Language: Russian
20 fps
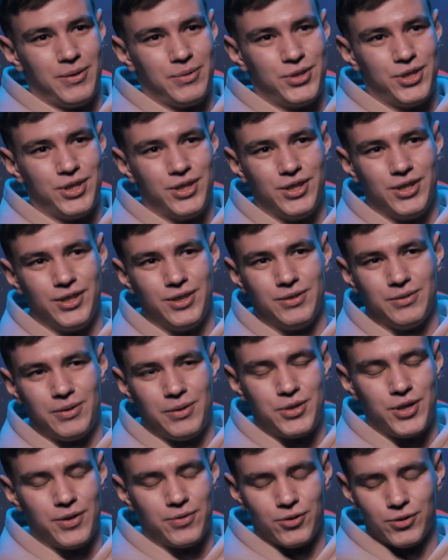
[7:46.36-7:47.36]
Вообще,
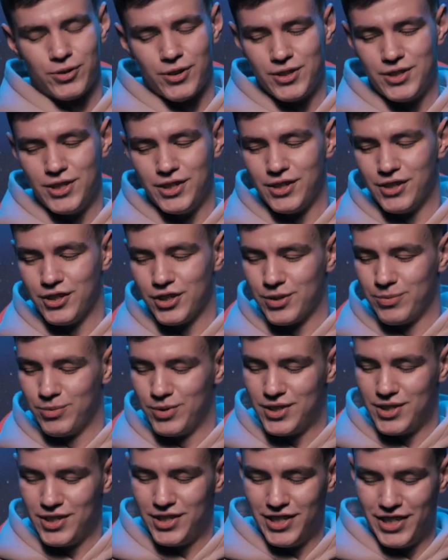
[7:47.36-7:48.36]
вообще в Токио-Сити должен был
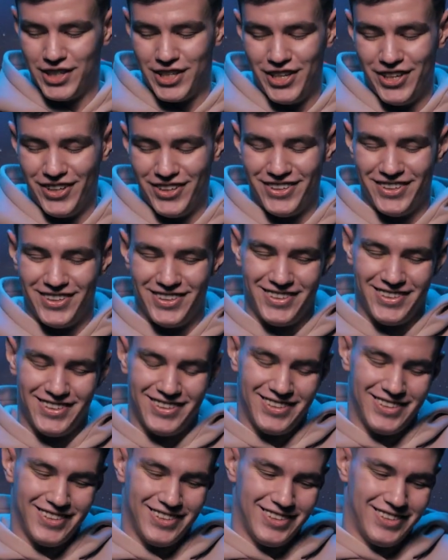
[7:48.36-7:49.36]
сидеть.
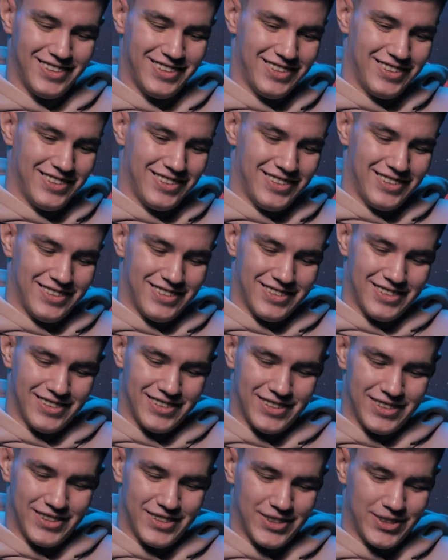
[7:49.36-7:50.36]

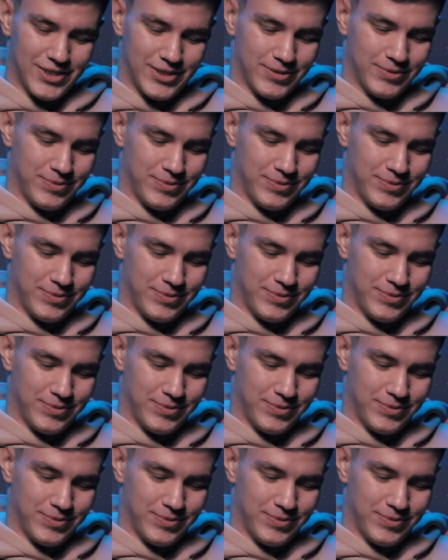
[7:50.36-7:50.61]
А.